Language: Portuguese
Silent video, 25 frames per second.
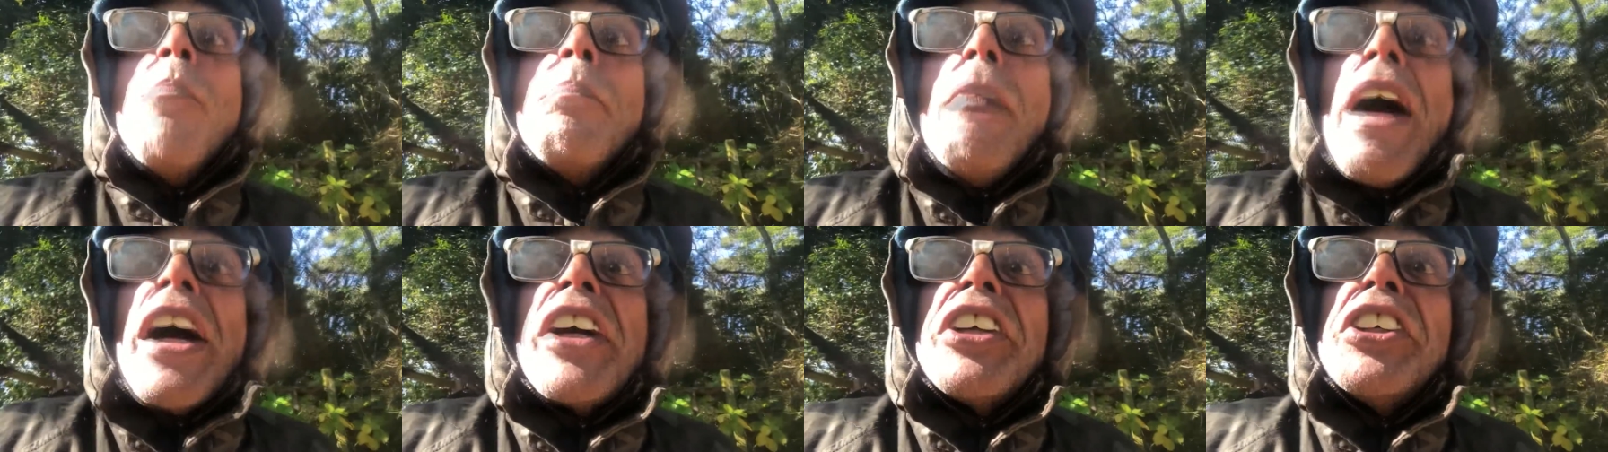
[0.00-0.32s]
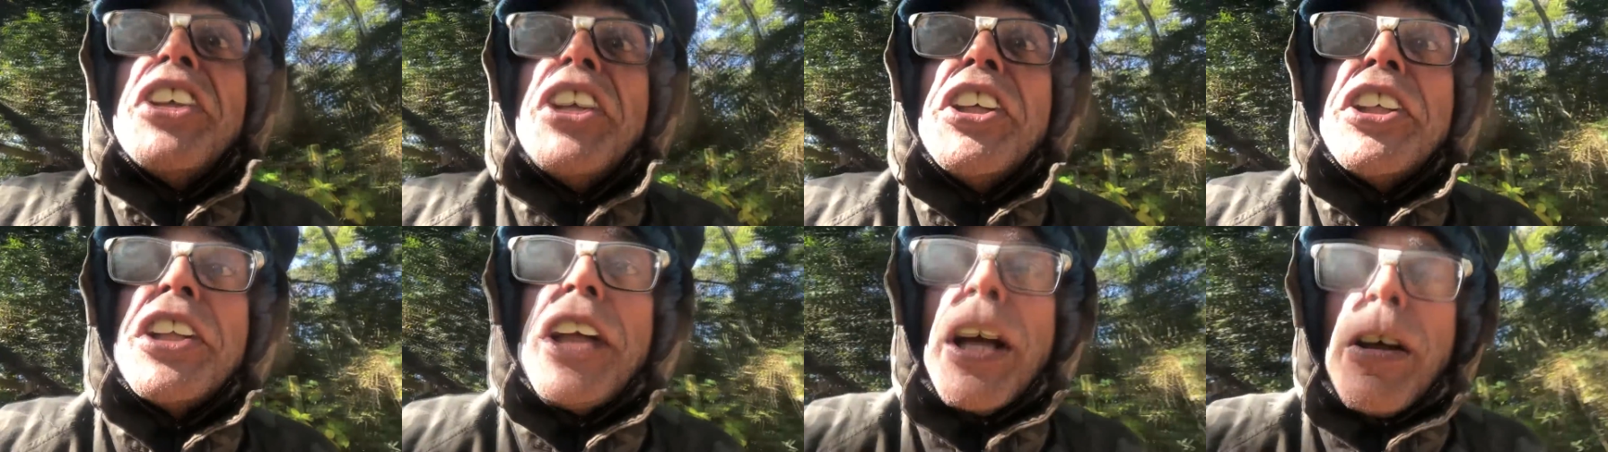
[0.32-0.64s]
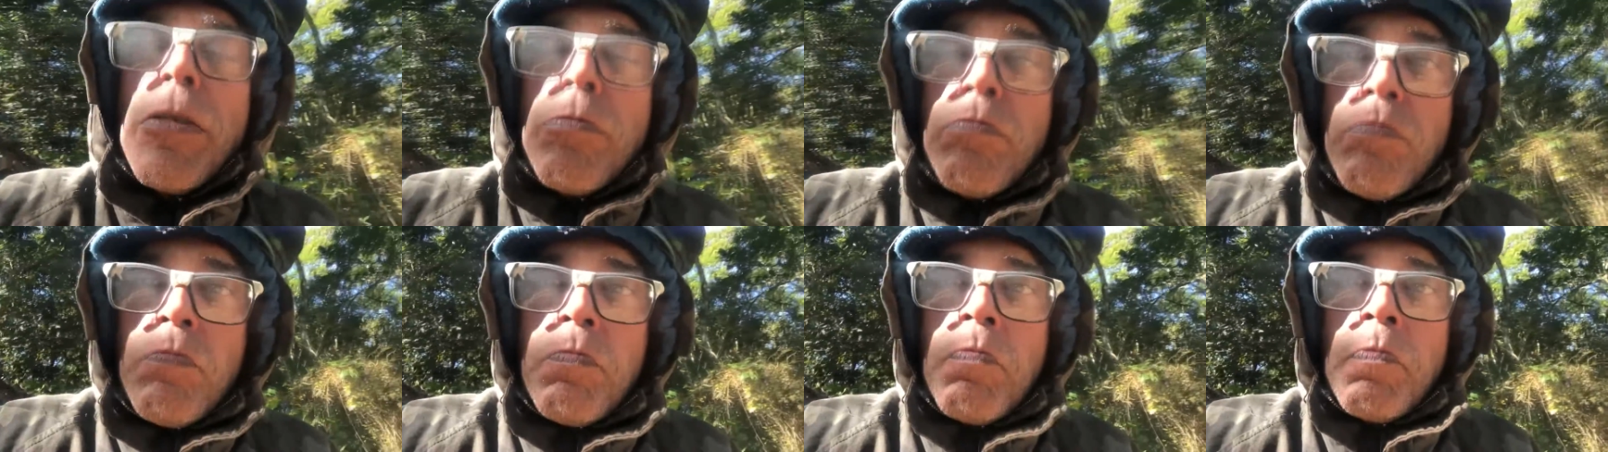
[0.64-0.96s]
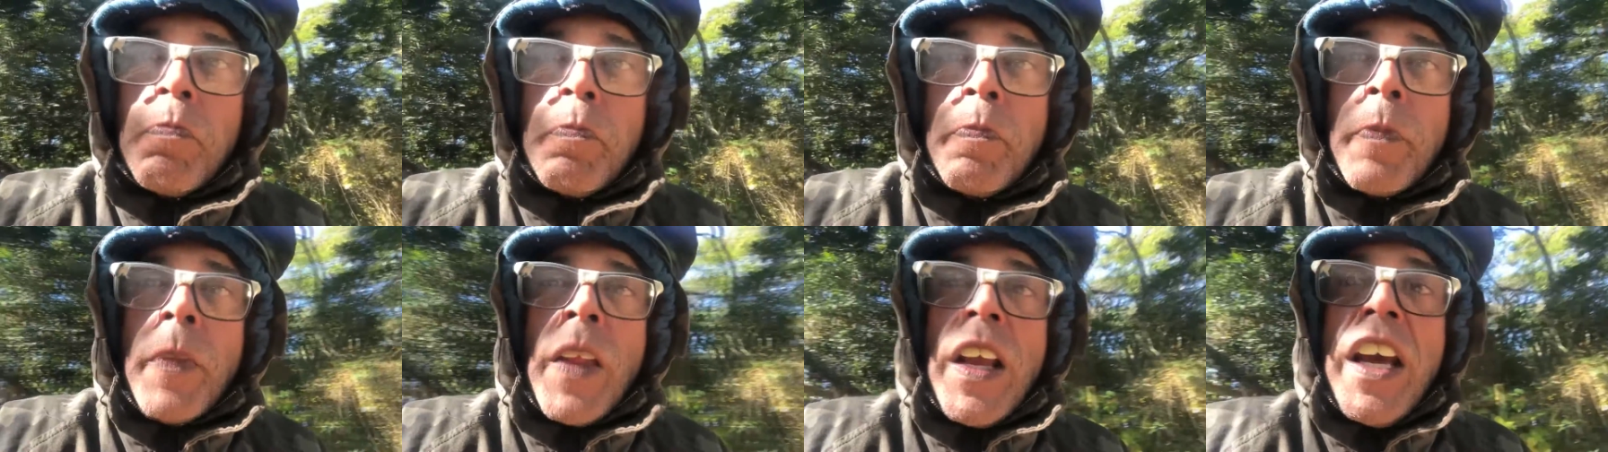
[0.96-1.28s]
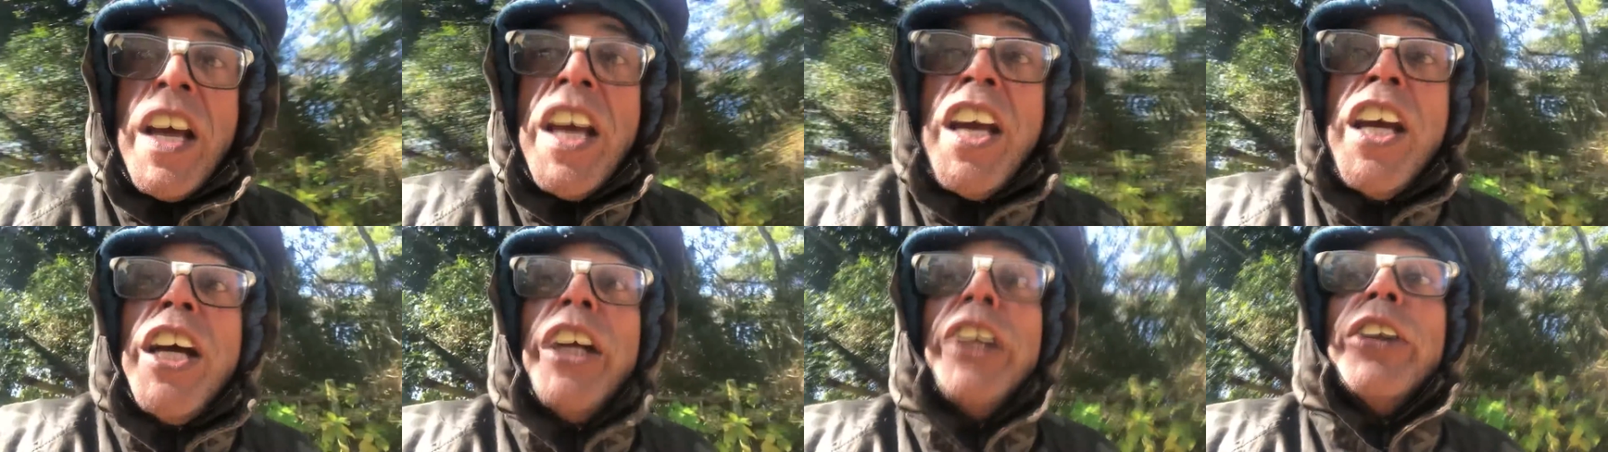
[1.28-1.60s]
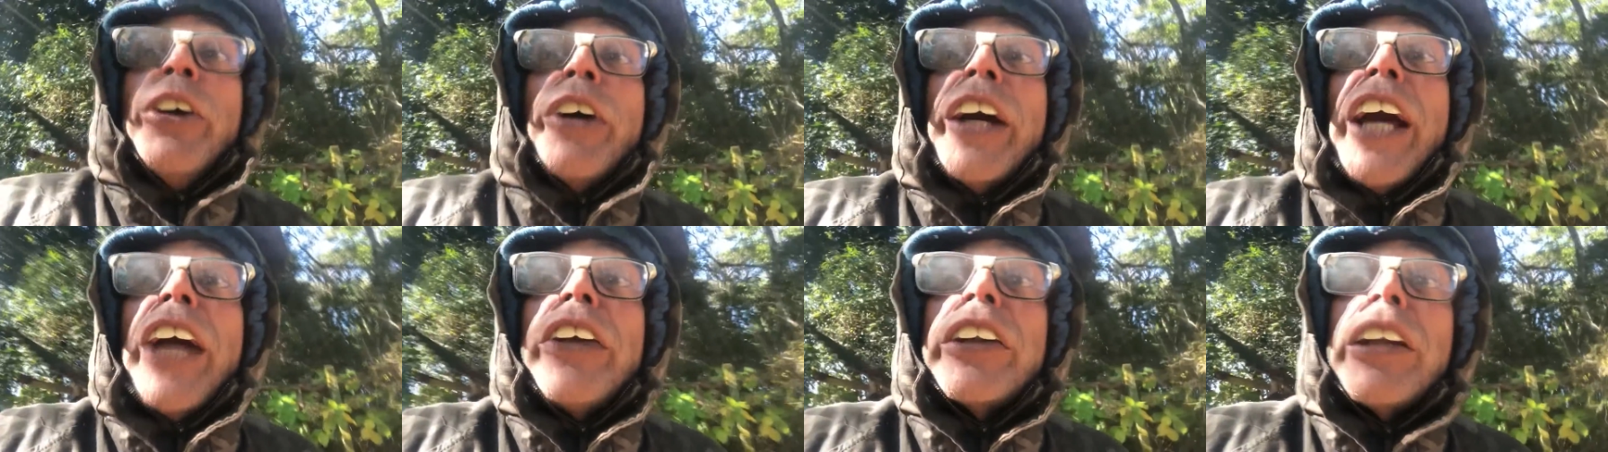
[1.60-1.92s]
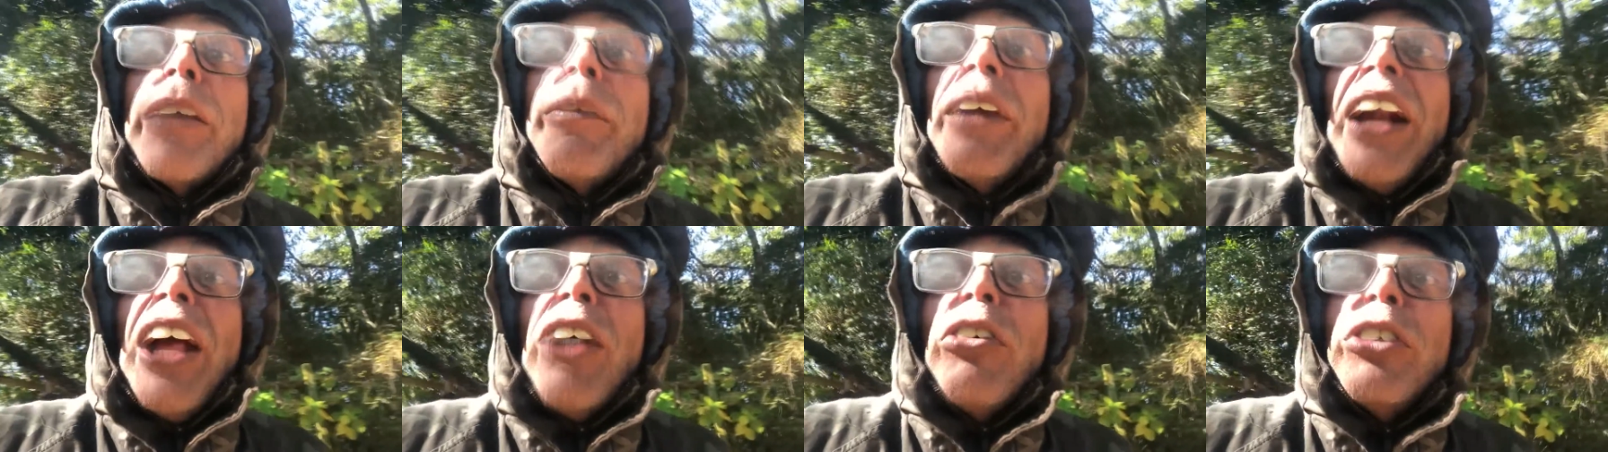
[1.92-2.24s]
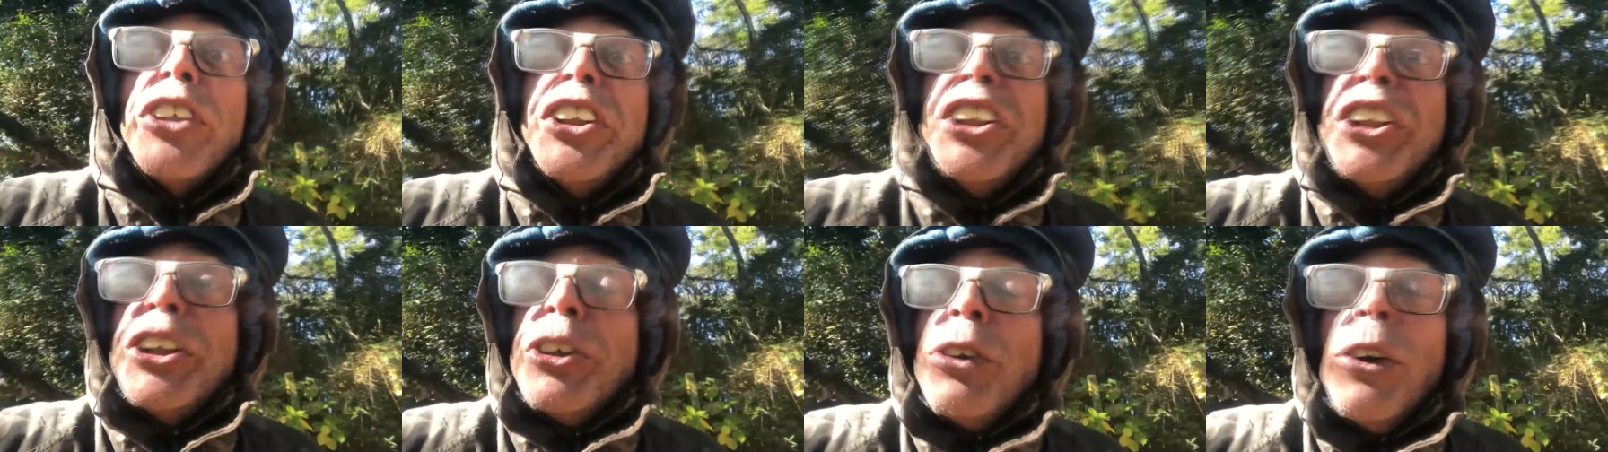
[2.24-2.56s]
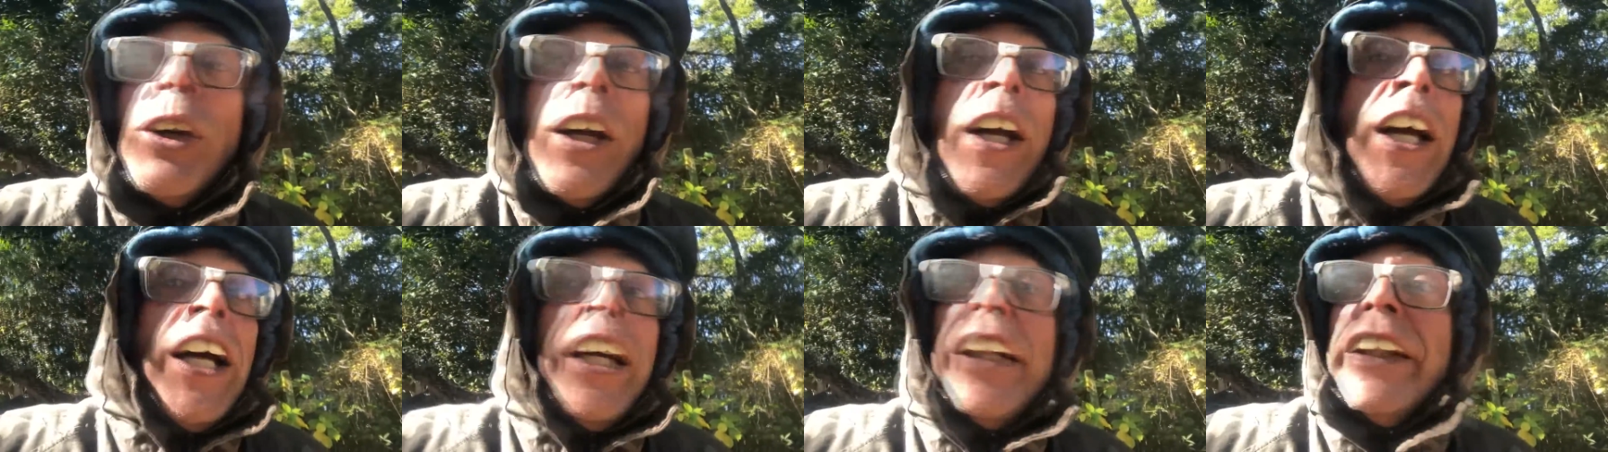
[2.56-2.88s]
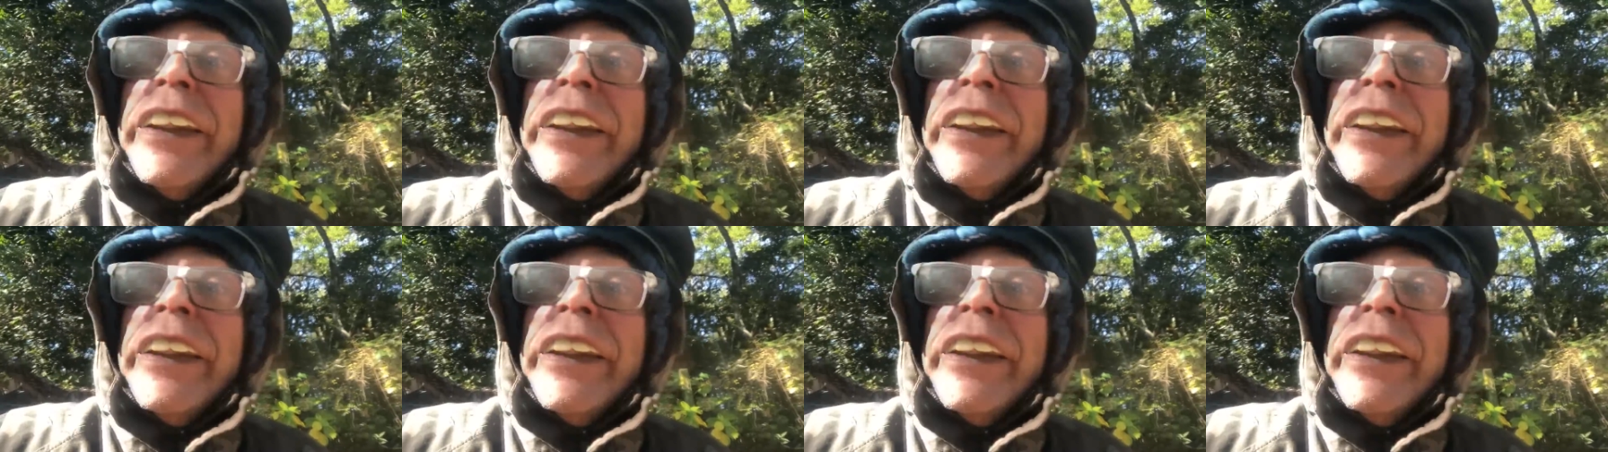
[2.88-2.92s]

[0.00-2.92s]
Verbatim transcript: Marxista não quero trabalhar contigo.